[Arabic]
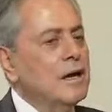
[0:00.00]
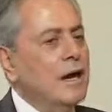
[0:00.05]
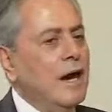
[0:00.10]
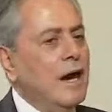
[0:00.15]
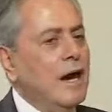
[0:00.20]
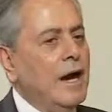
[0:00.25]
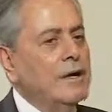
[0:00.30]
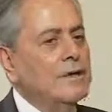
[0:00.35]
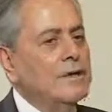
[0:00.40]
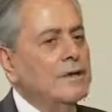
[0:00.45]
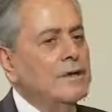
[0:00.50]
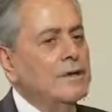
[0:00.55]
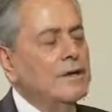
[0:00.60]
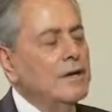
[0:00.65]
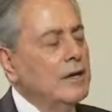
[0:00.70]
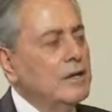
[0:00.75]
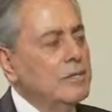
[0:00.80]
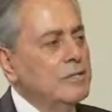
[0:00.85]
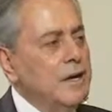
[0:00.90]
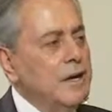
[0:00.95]
عن
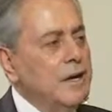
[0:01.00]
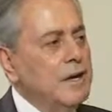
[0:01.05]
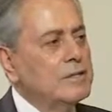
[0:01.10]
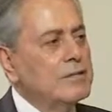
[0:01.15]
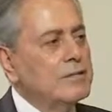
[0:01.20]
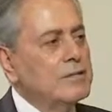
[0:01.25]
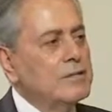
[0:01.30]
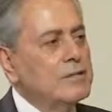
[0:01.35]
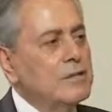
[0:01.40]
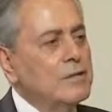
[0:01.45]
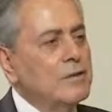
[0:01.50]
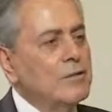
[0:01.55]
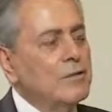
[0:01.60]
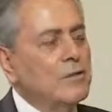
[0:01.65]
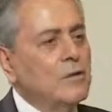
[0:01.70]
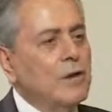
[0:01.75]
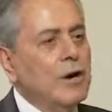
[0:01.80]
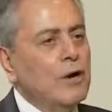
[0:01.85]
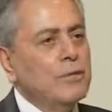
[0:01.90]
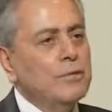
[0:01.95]
احباط
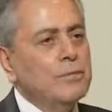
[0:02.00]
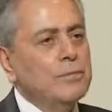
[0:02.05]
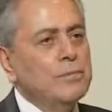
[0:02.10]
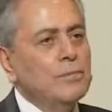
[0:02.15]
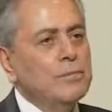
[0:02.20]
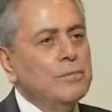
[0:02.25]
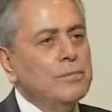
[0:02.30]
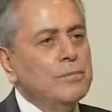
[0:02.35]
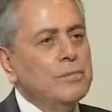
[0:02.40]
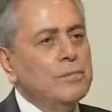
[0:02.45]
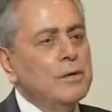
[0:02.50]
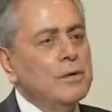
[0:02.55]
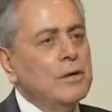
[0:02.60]
وهروب